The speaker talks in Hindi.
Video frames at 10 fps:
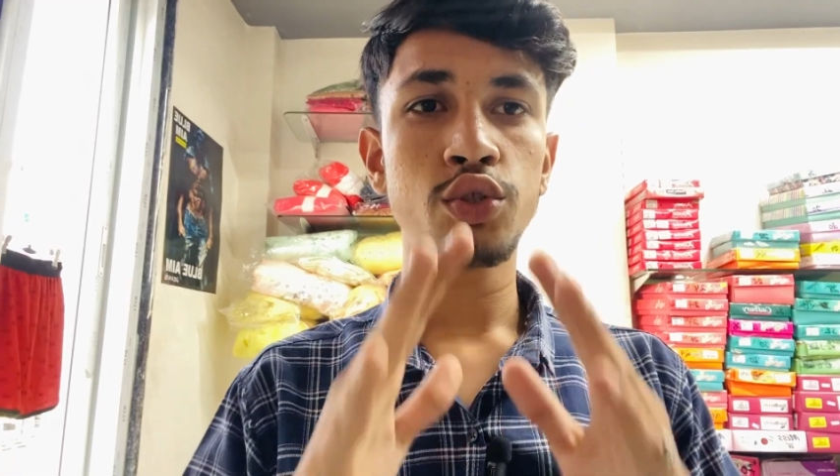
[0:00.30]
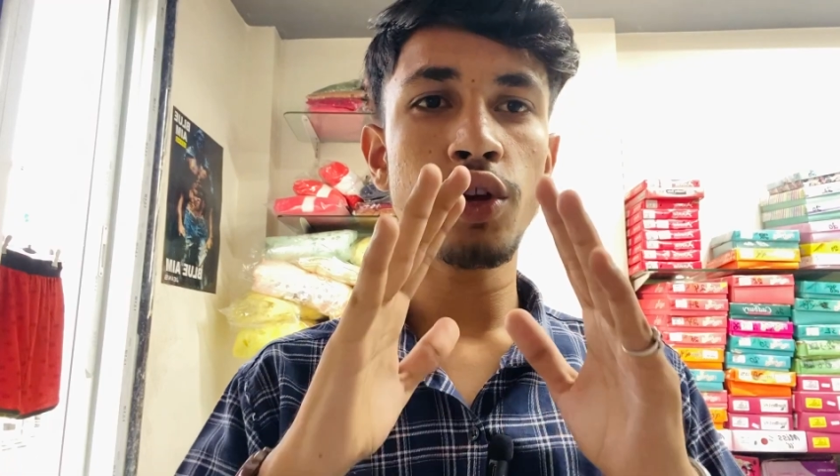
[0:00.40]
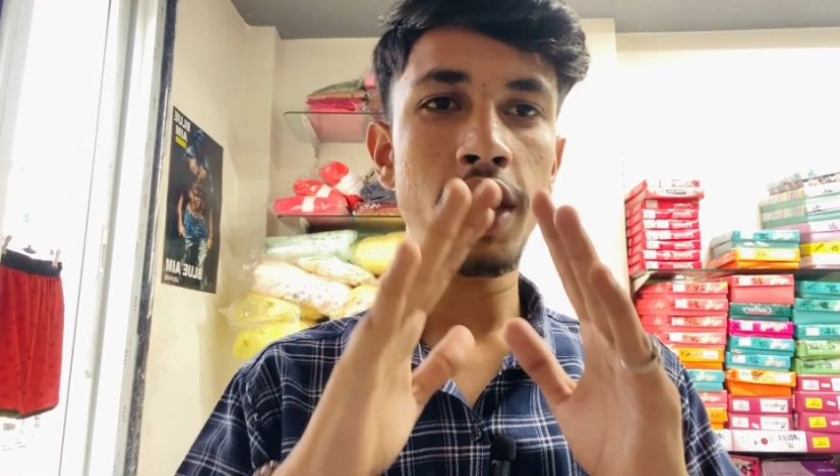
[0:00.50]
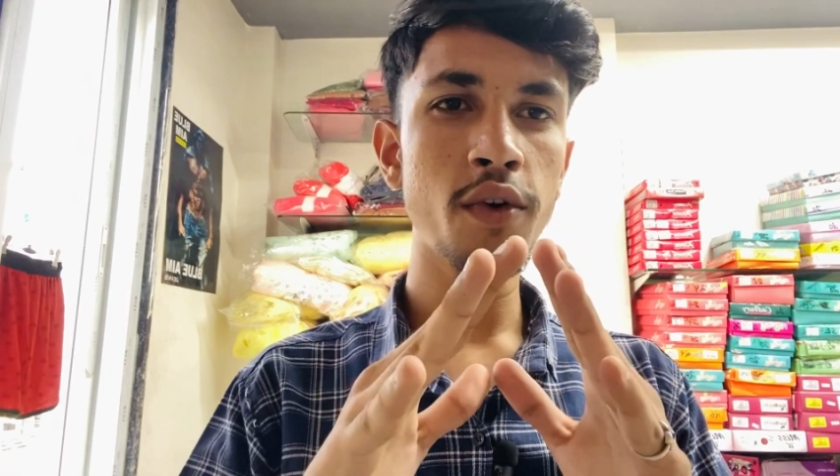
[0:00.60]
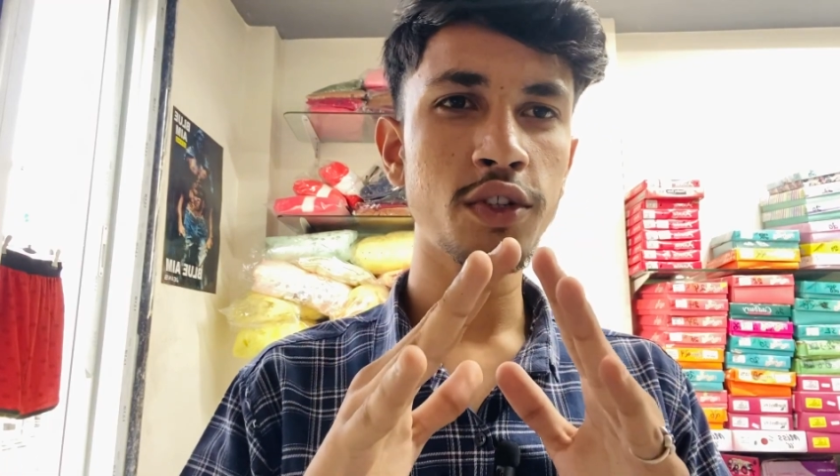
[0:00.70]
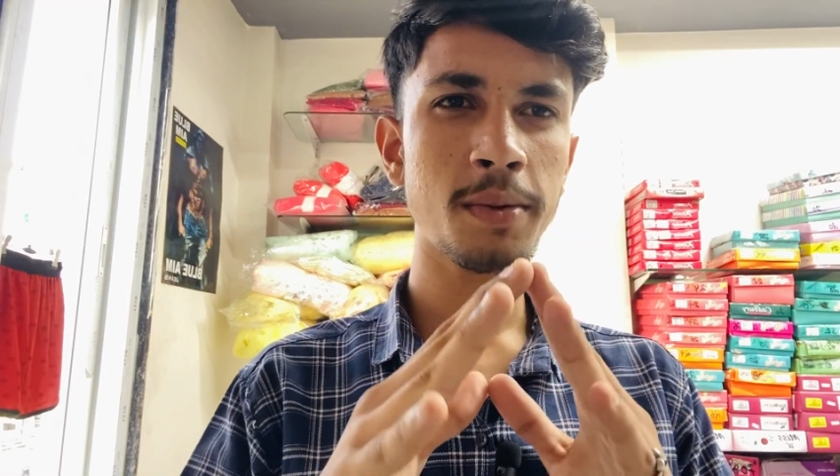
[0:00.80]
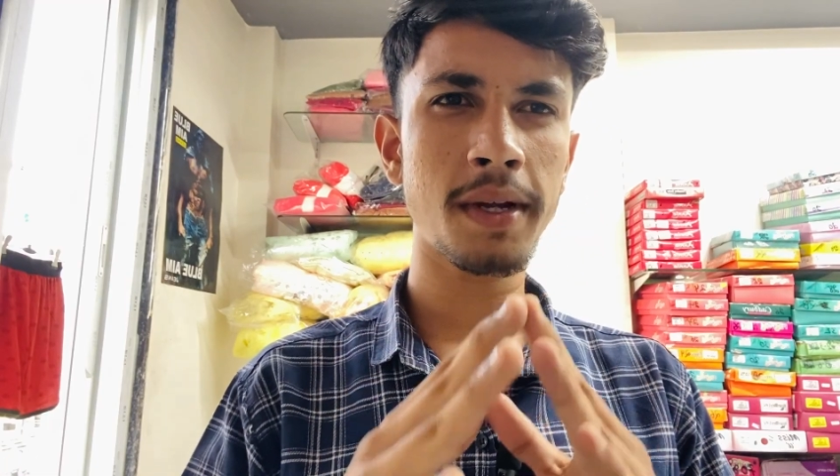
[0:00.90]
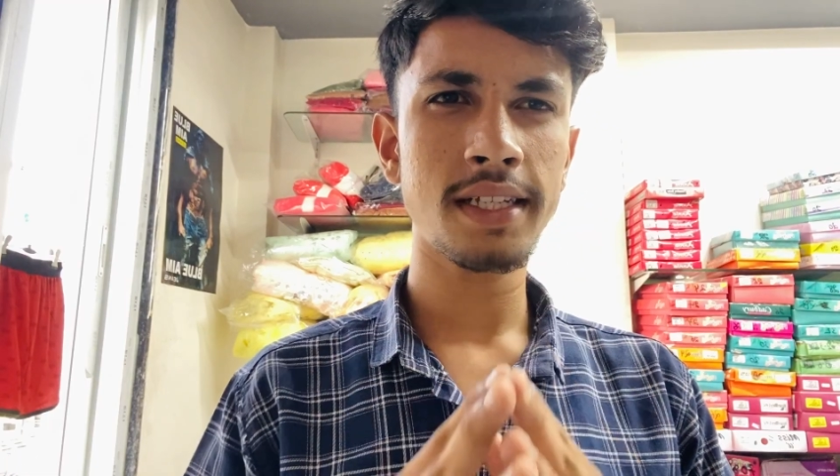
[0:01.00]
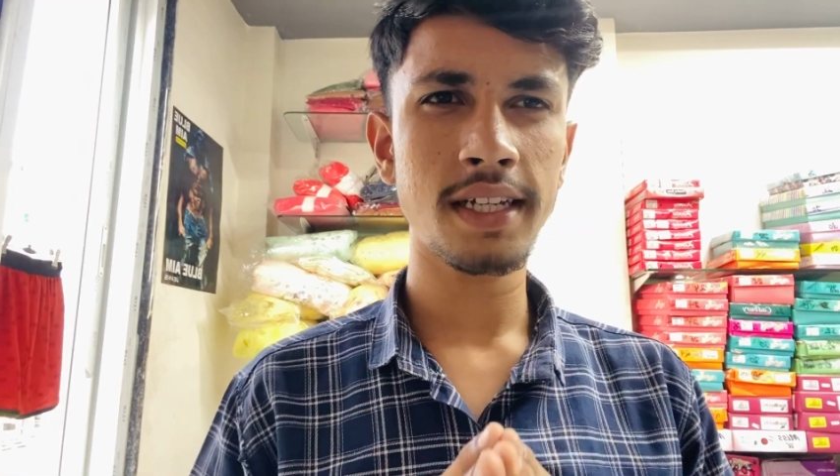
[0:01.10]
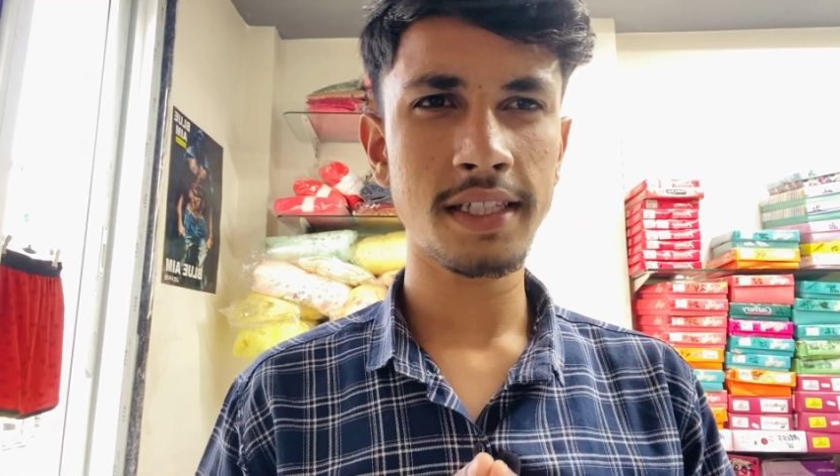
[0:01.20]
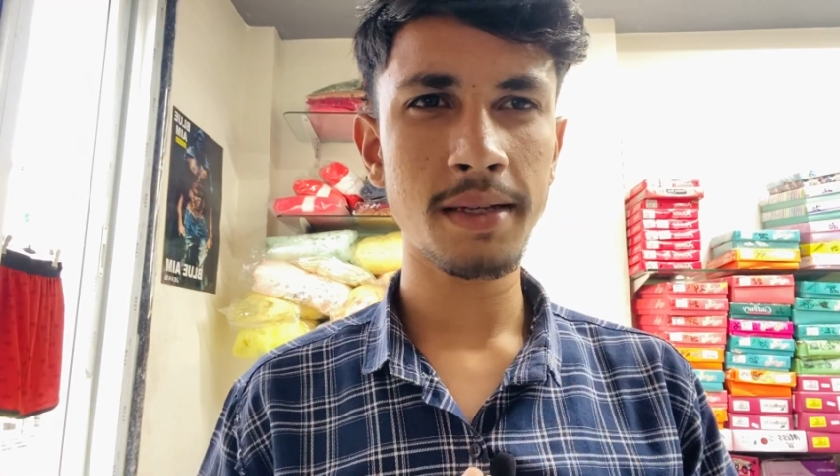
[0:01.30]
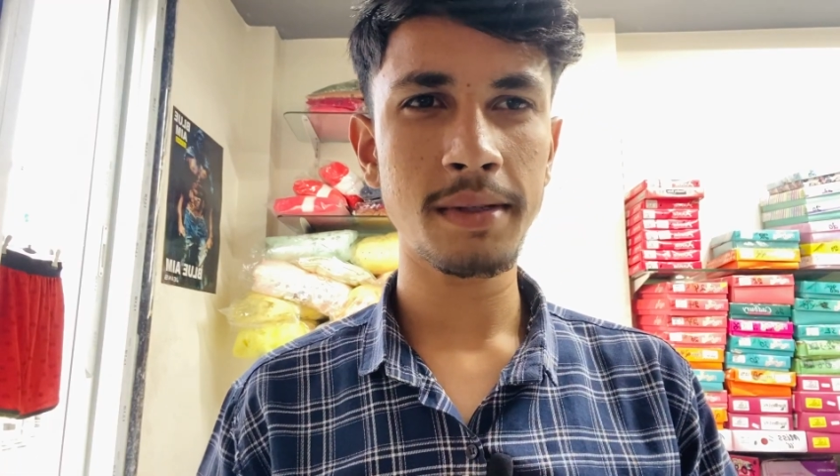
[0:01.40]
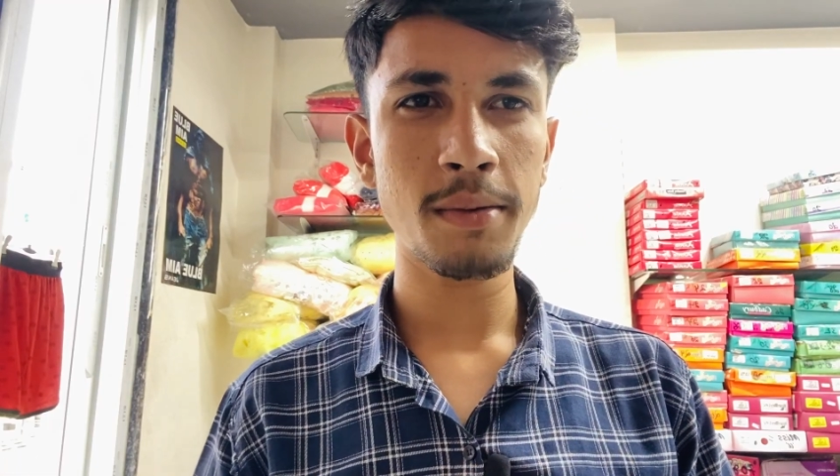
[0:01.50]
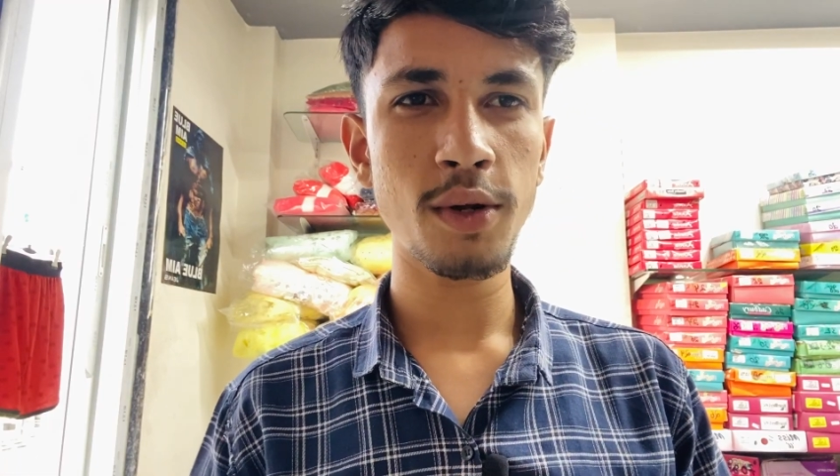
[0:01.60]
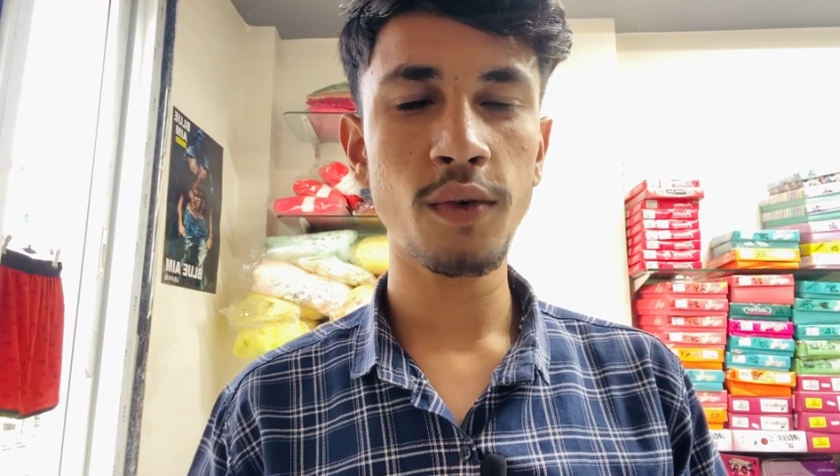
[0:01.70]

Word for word: सो ही व्हाट्सअप गाइज के साथ सभी